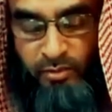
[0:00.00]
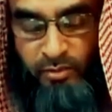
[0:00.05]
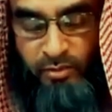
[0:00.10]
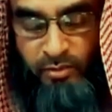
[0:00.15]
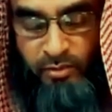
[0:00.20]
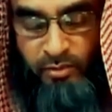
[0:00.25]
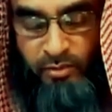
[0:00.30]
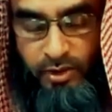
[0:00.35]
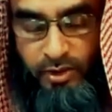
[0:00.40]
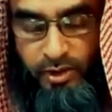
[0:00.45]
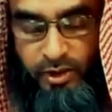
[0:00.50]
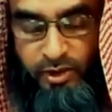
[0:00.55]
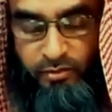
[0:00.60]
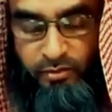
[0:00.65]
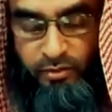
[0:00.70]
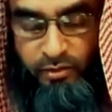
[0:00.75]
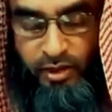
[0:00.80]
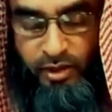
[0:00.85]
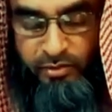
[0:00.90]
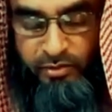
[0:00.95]
على
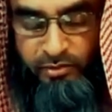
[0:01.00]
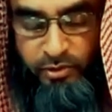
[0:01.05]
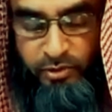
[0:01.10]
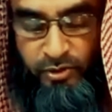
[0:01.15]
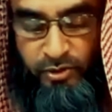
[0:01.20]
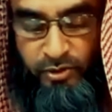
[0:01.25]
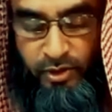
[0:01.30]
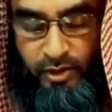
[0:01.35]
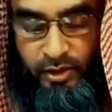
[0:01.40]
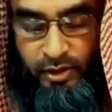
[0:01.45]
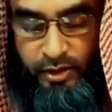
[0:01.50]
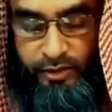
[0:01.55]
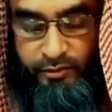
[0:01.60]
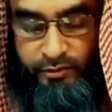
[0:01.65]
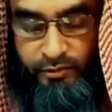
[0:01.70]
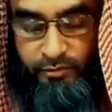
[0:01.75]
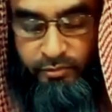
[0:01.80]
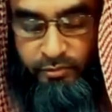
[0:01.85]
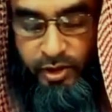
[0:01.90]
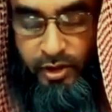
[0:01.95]
المرسلين والحمد لله
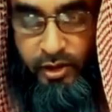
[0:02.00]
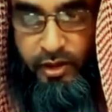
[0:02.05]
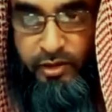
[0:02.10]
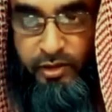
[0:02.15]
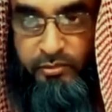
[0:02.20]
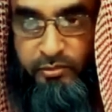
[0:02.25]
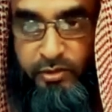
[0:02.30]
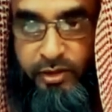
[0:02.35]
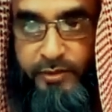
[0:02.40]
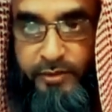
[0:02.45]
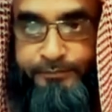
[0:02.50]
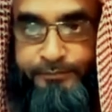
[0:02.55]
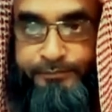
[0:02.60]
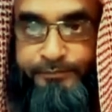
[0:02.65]
رب العالمين